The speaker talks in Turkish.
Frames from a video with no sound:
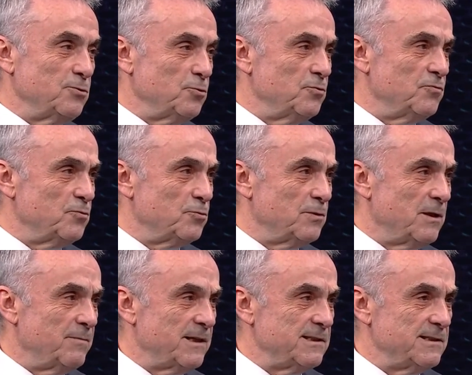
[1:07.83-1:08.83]
Onu
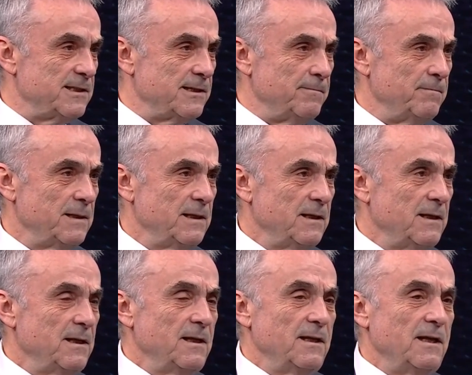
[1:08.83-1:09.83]
vurgulamak istedim.
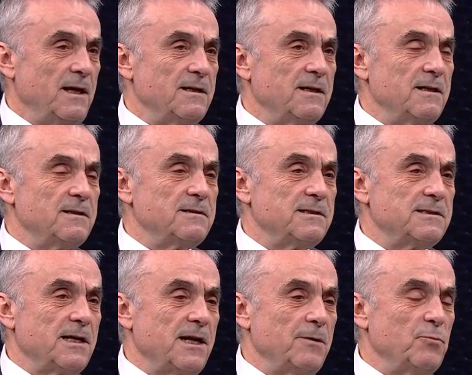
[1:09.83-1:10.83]
Yani
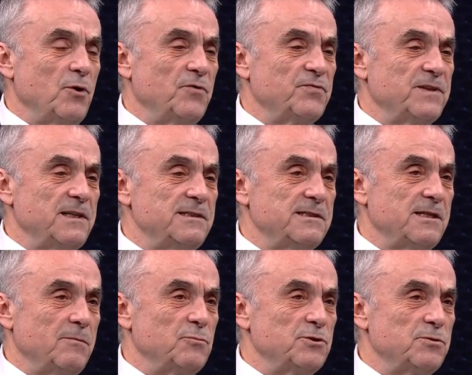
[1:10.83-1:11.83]
Galatasaray bu hafta
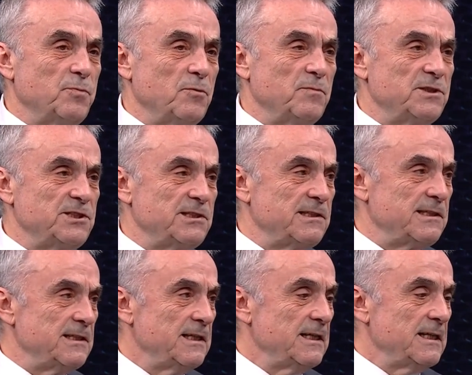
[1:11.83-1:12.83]
İstanbulspor maçını
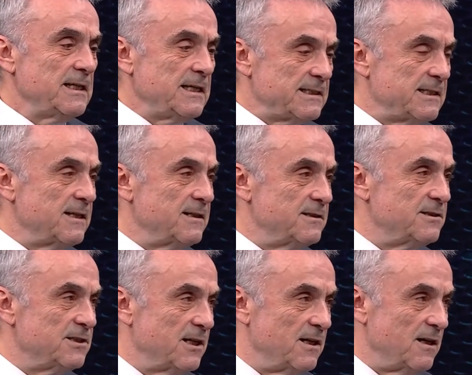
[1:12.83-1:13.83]

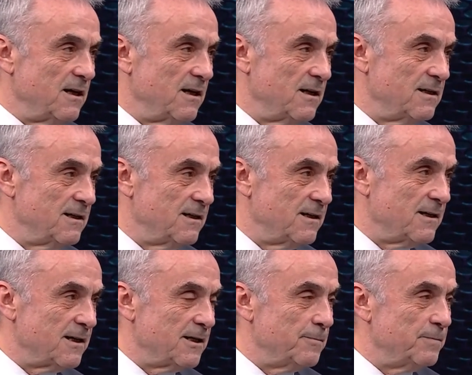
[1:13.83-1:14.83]
kazanınca haliyle
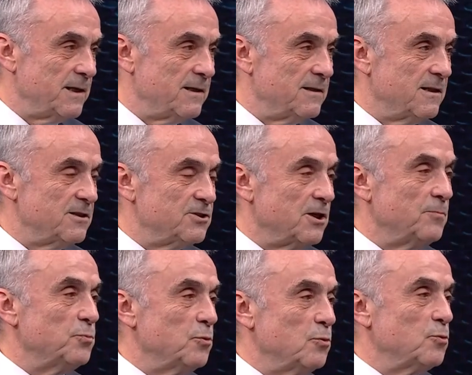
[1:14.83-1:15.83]
rakiplerinde
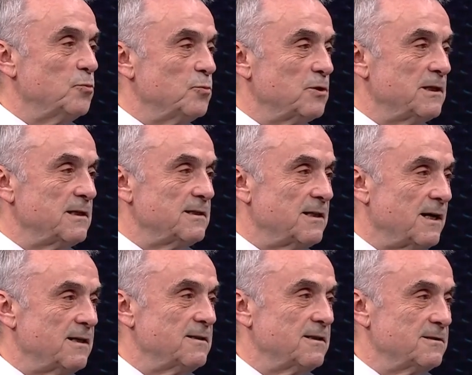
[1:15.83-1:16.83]
şampiyonluk umutları
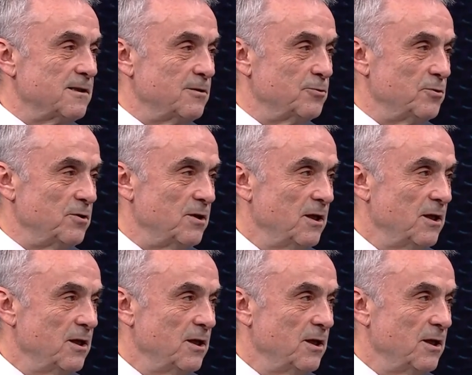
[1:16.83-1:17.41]
daha da azalıyor.